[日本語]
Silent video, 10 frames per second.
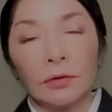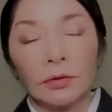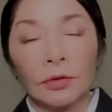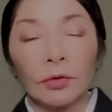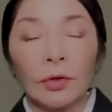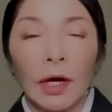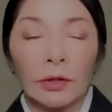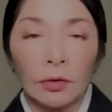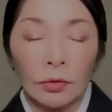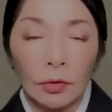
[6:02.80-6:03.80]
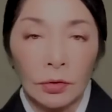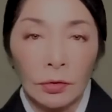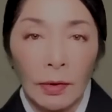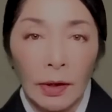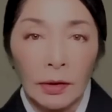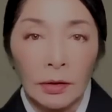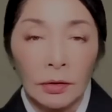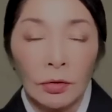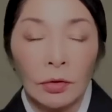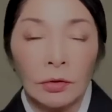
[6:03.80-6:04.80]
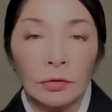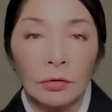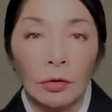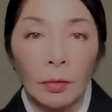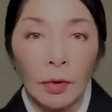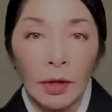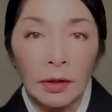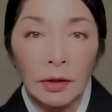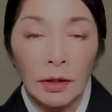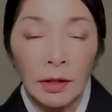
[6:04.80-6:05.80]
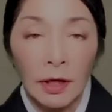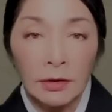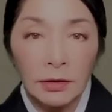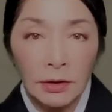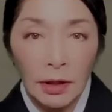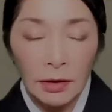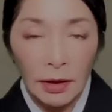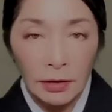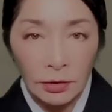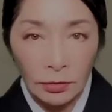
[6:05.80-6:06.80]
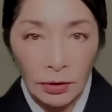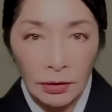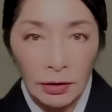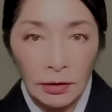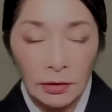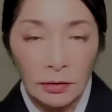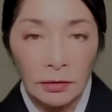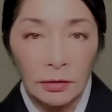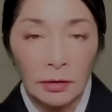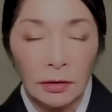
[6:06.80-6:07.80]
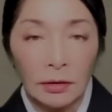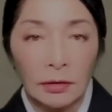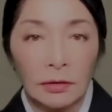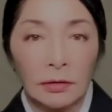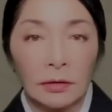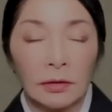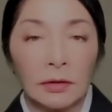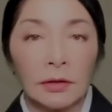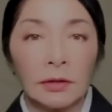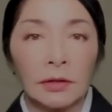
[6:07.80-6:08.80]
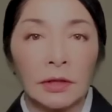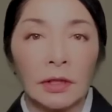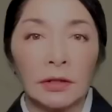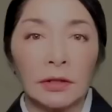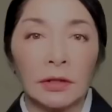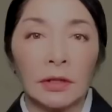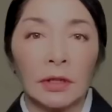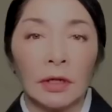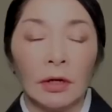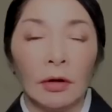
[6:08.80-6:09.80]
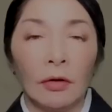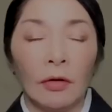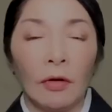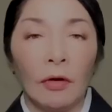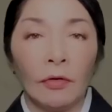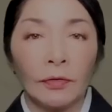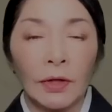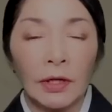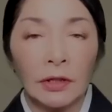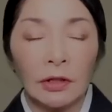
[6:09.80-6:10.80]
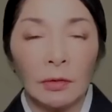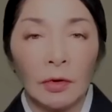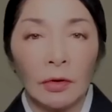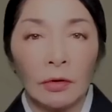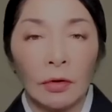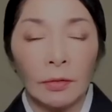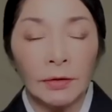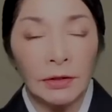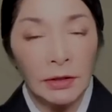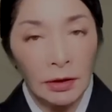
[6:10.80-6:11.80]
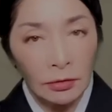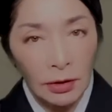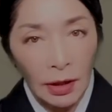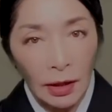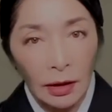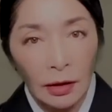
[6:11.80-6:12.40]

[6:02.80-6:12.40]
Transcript: その後のことはよく覚えていらっしゃらないそうなんです。しかしお二人ともご無事なので